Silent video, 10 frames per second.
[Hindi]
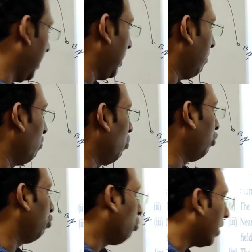देखिए ना
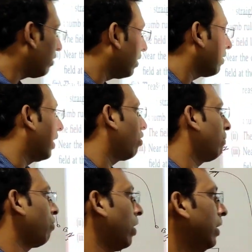मूव टूवर्ड्स द सेंटर
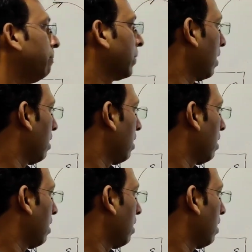ऑफ कॉइल